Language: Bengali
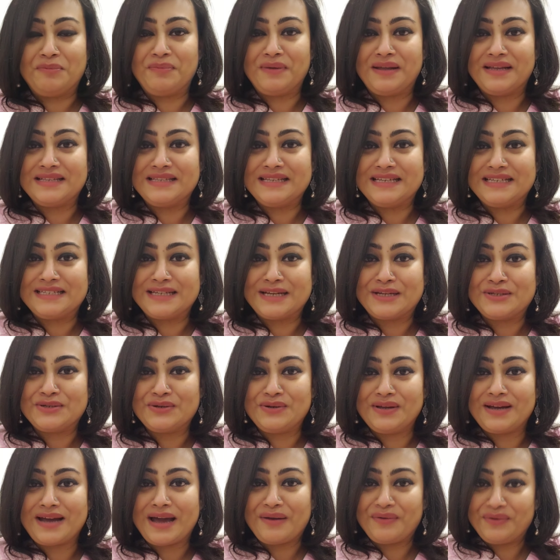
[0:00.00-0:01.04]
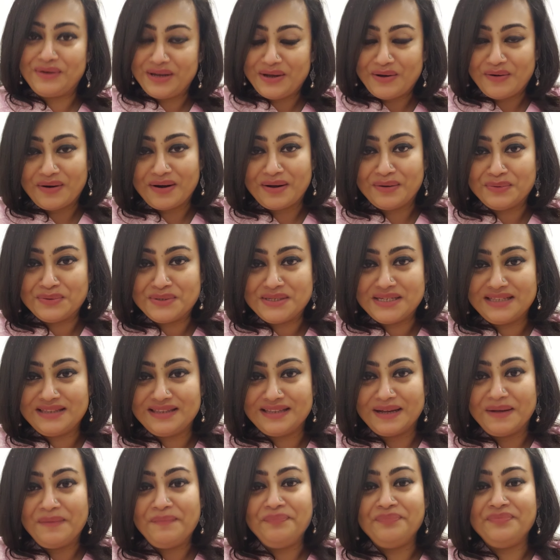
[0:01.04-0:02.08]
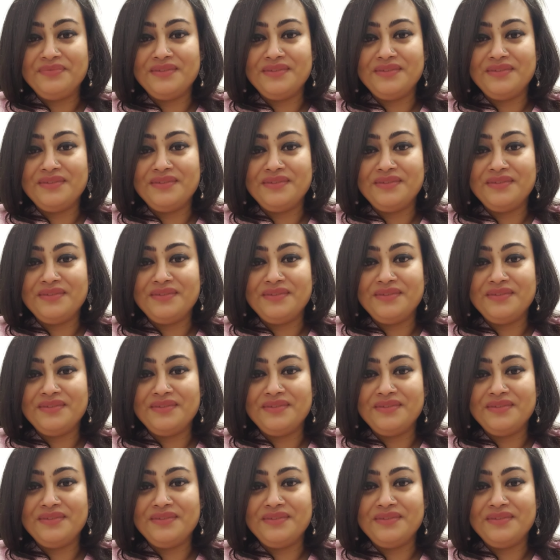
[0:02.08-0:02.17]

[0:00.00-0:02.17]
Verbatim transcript: প্লাস এটা আসলে কারোরই করা উচিত না